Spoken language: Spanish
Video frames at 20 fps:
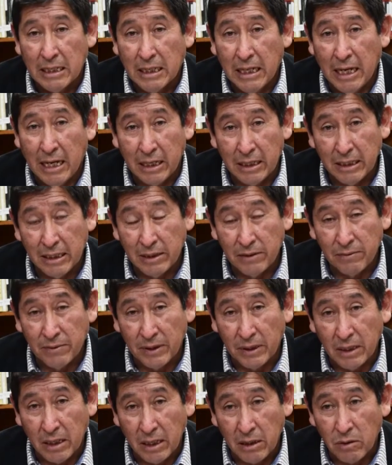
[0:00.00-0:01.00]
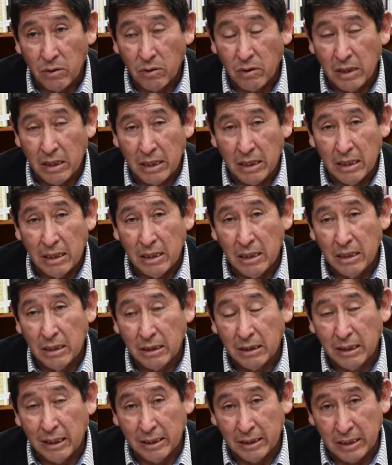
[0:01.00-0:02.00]
han edificado la
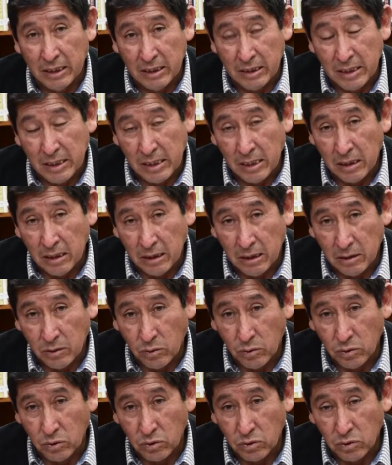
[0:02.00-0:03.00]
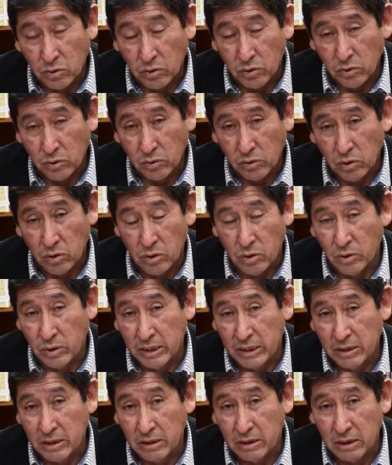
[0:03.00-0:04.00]
Catedral del Cusco todo
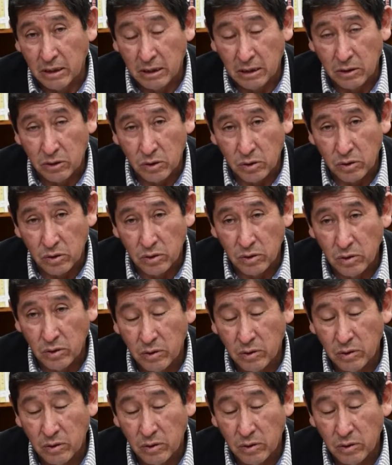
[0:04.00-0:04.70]
ese sector,